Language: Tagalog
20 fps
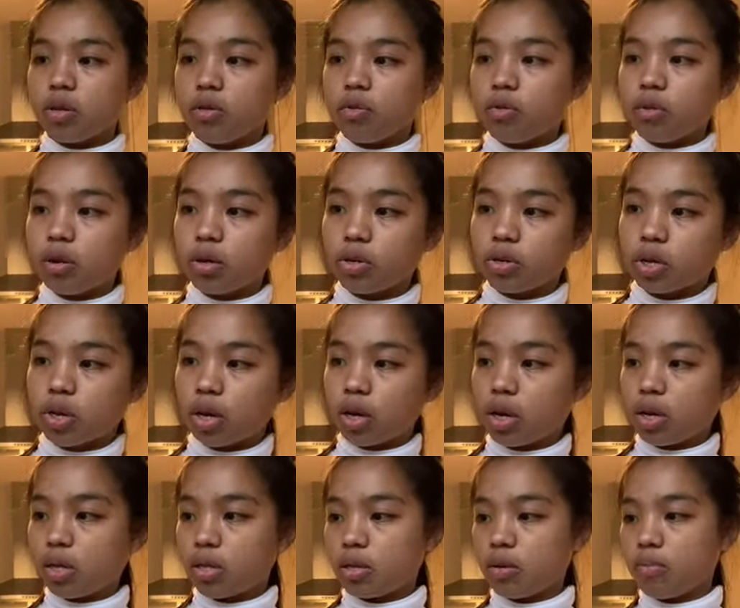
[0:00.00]
ko lang siya
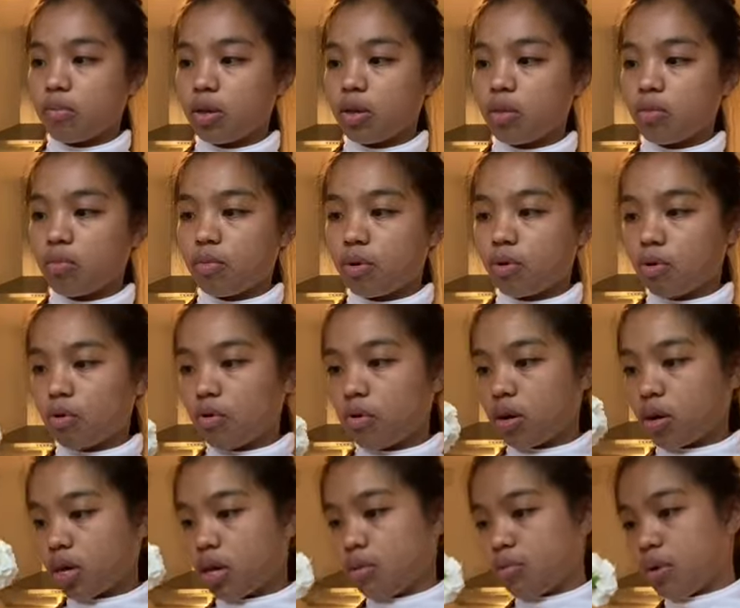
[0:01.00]
guys. Ah, medyo magulong
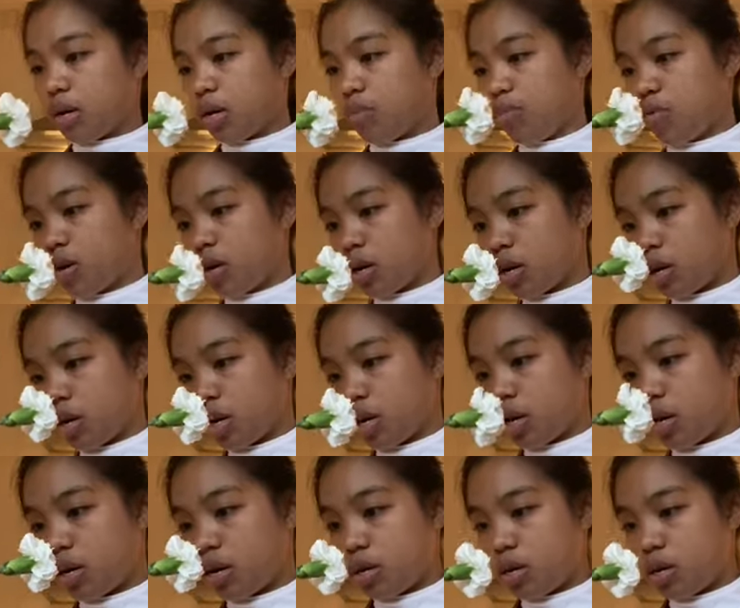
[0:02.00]
kanya mga bulaklak.